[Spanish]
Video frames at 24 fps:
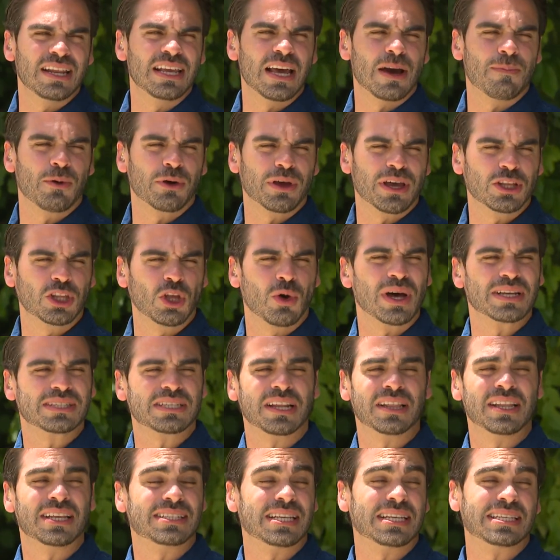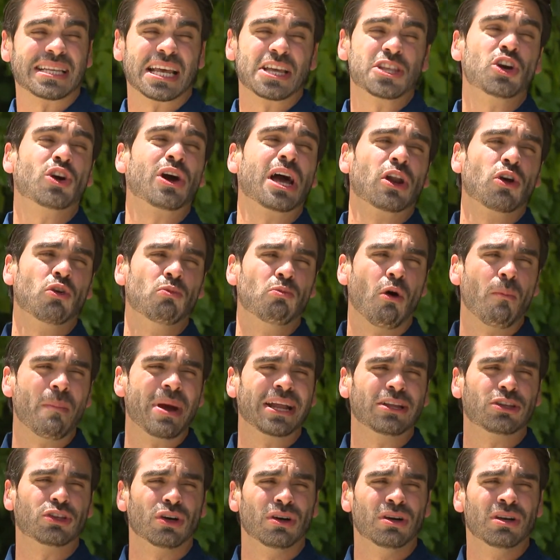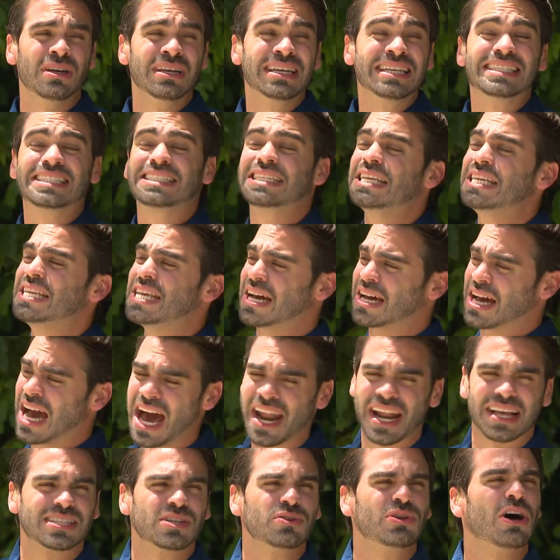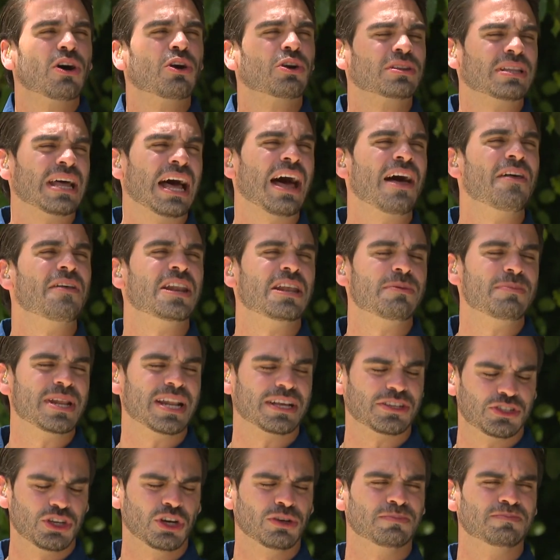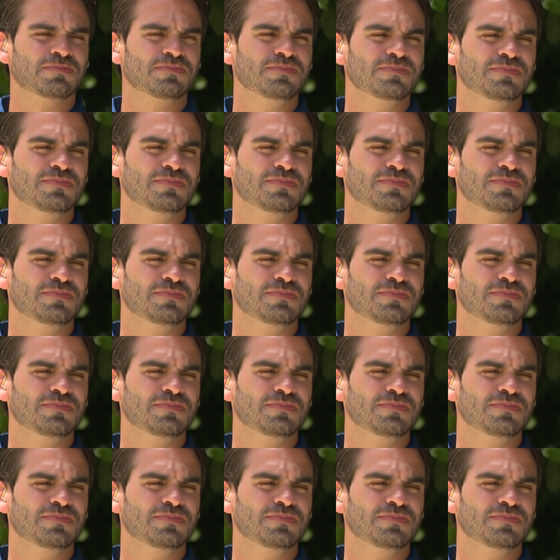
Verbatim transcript: Elías? Porque esto va a ser necesario en algún momento si llegaras a una jornada de eliminación.